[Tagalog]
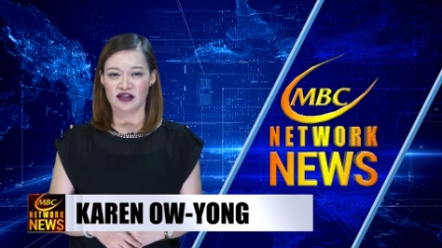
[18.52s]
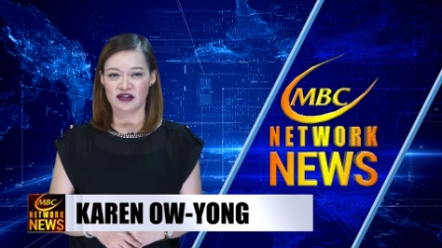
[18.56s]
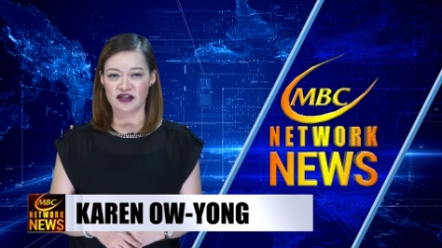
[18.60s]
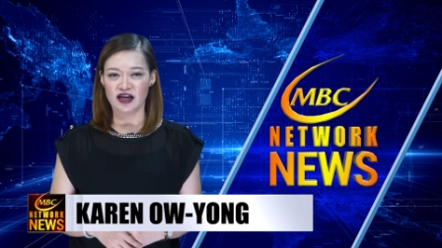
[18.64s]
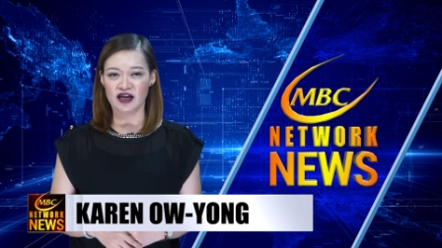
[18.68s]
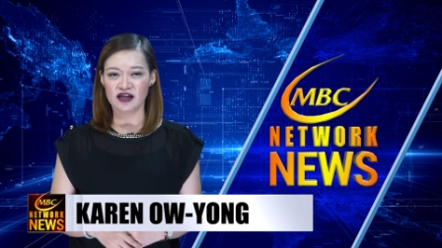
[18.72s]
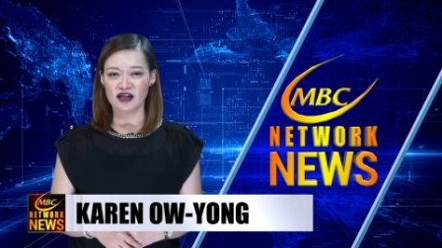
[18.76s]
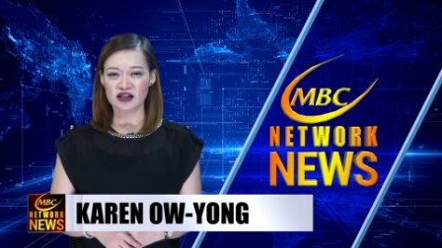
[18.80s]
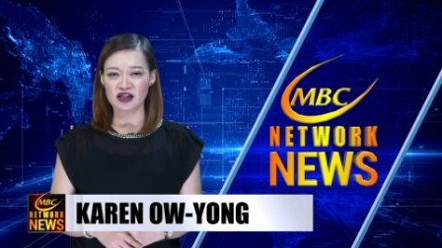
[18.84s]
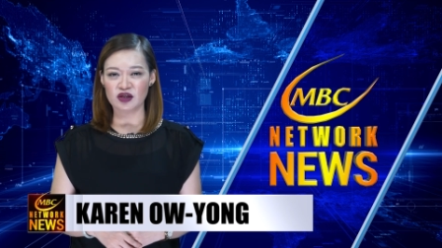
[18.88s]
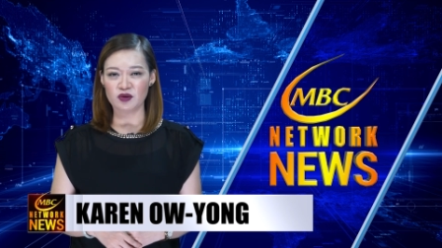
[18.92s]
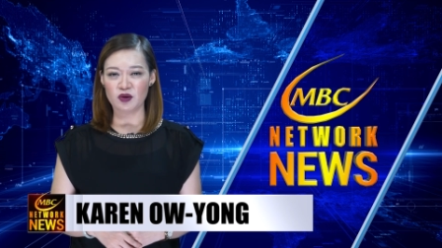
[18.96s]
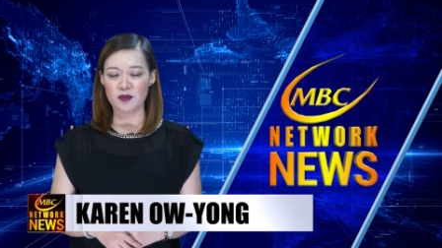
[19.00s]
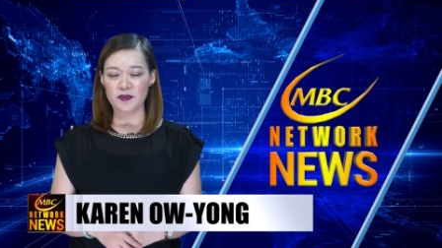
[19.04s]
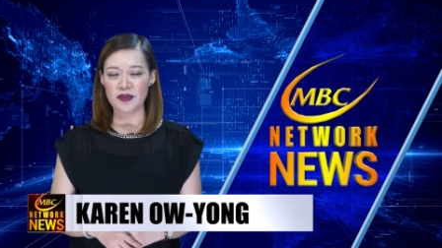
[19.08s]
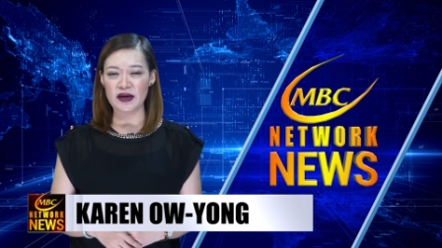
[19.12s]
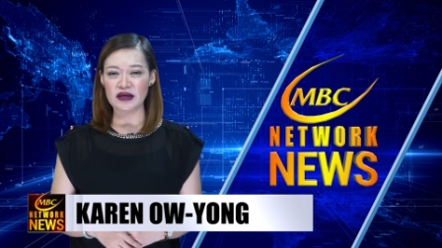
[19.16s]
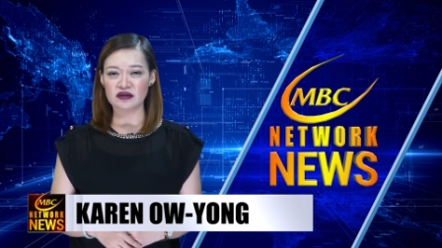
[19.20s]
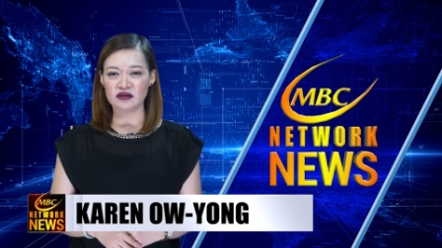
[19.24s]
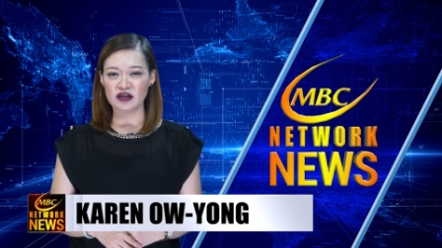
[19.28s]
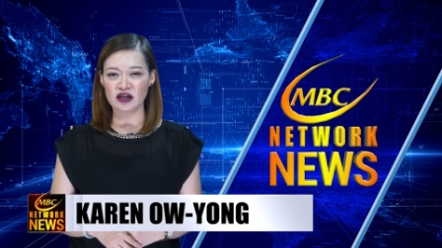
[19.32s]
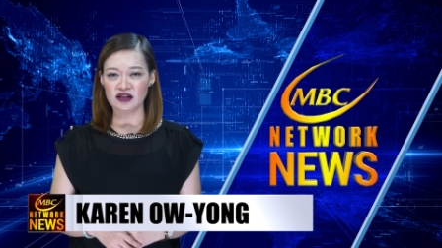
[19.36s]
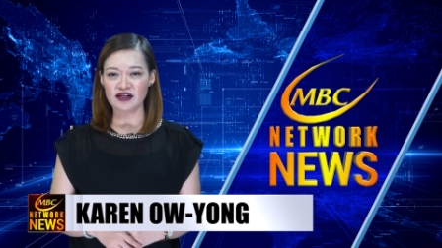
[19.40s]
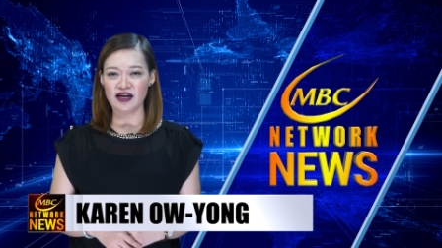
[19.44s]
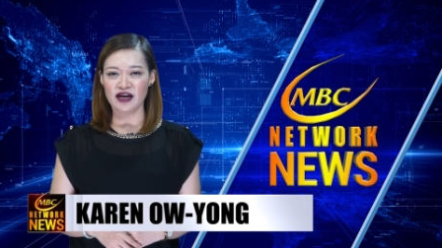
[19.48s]
Yan at iba
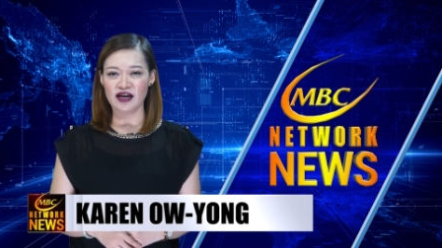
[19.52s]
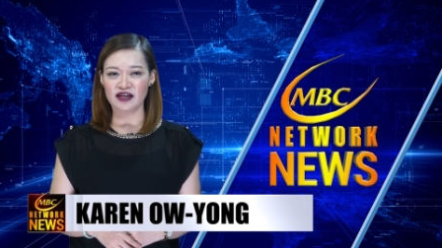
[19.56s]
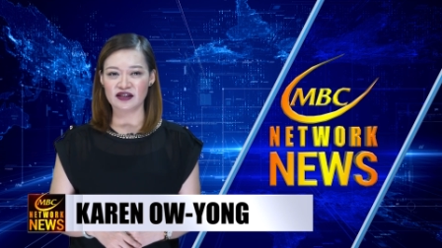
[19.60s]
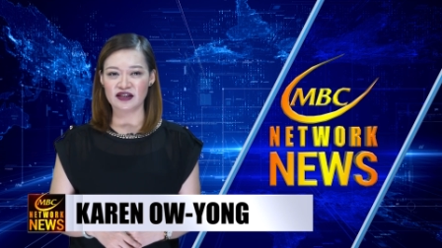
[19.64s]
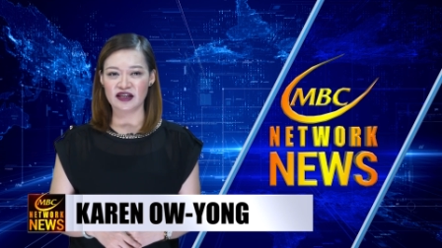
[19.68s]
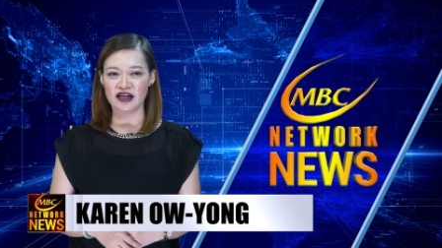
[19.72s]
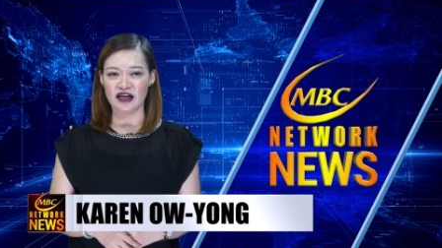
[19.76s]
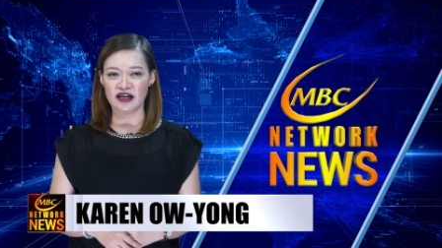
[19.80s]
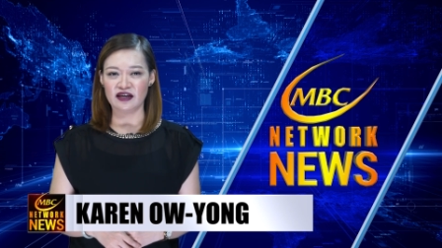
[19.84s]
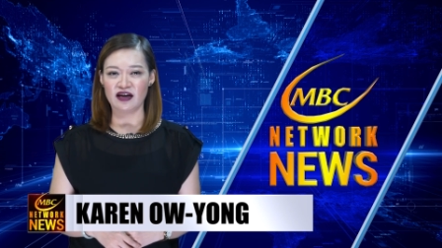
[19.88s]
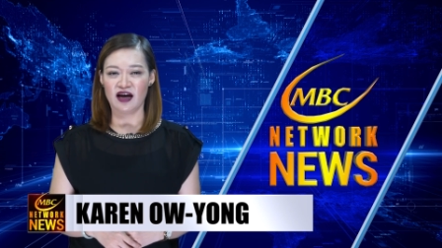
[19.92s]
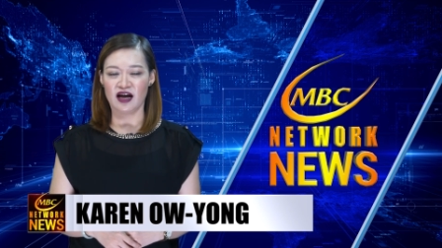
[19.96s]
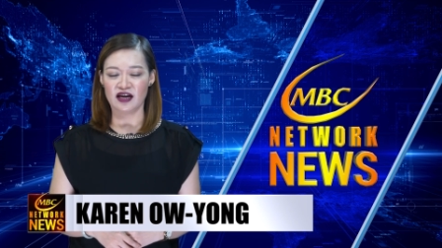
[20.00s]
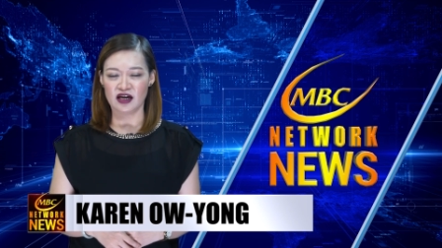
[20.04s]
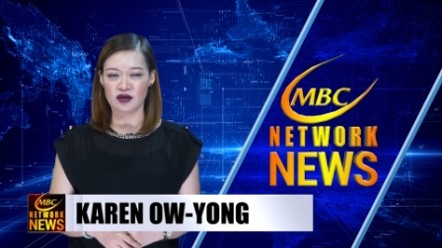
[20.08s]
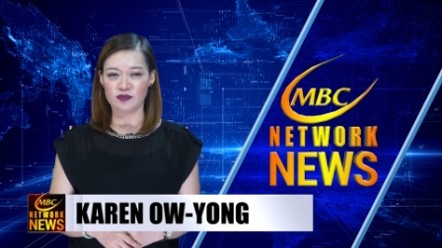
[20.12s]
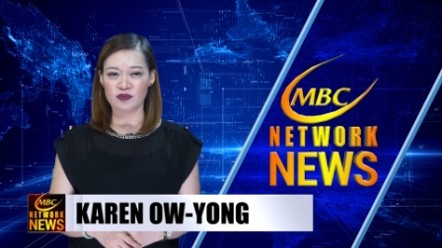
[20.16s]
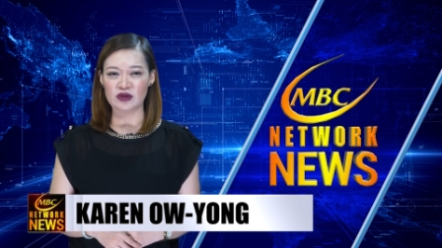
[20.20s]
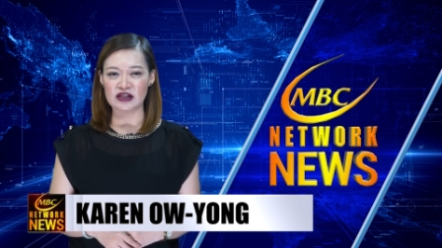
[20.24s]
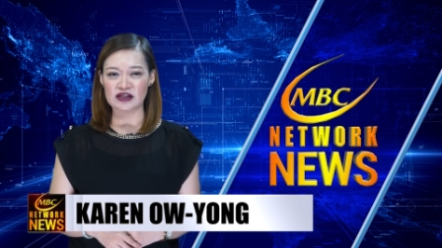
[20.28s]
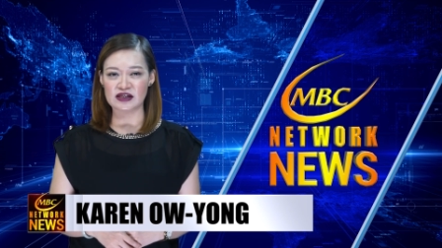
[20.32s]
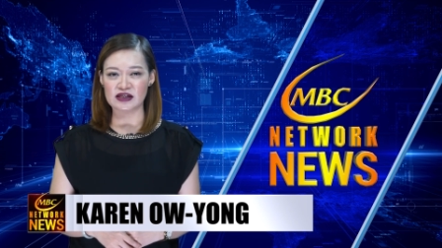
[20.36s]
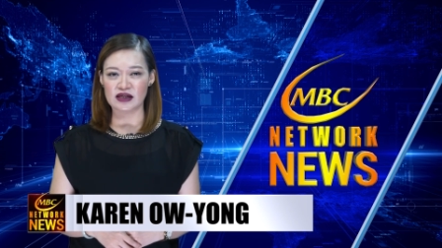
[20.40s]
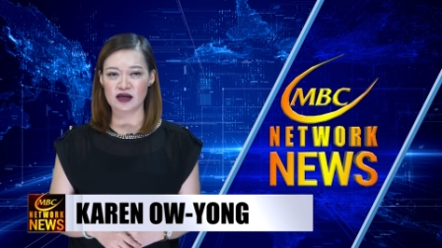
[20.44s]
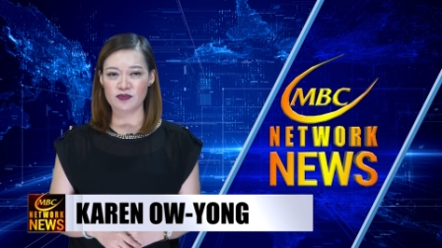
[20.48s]
pang detalye
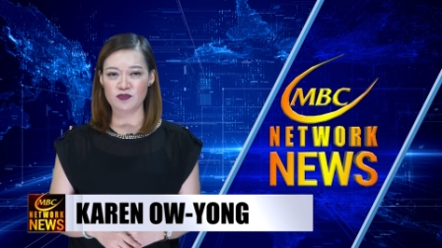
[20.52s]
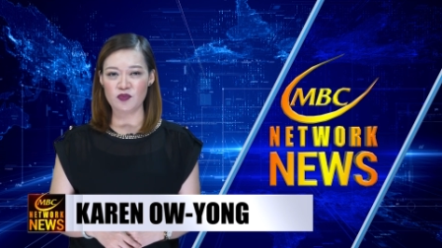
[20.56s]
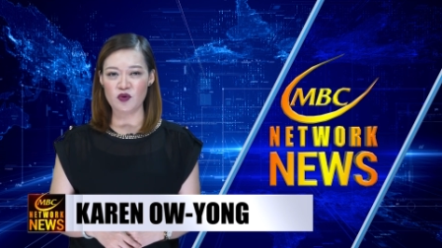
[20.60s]
alamin sa